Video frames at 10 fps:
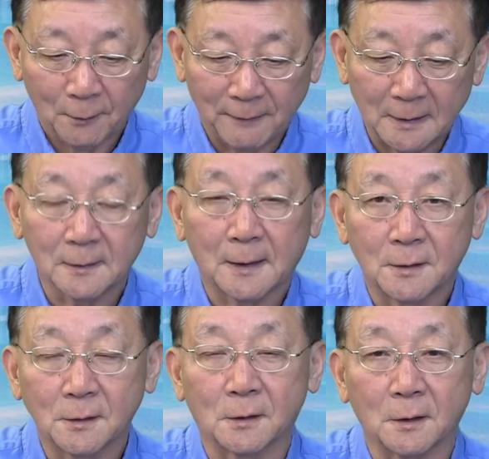反正他
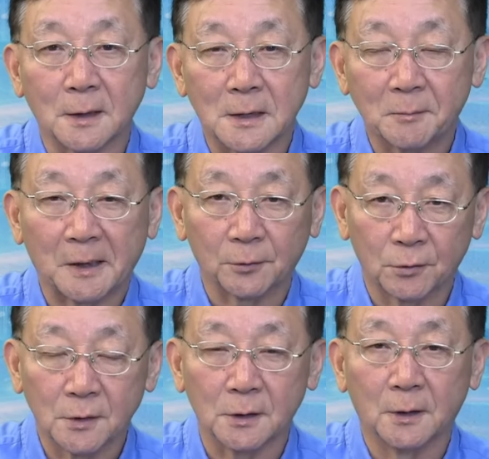支持的基本上
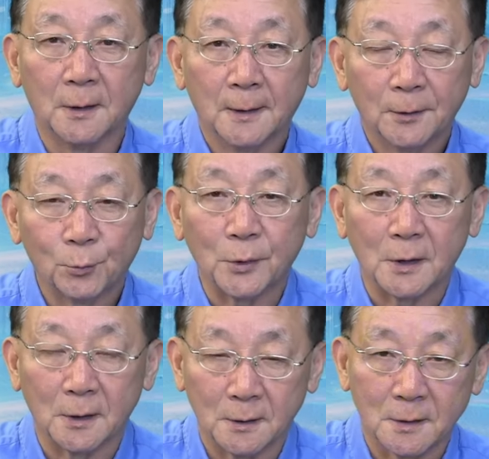都是
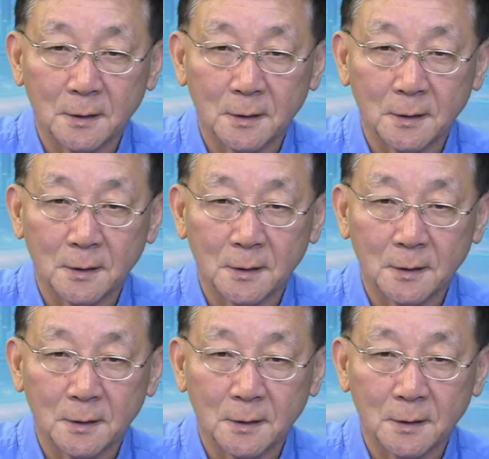对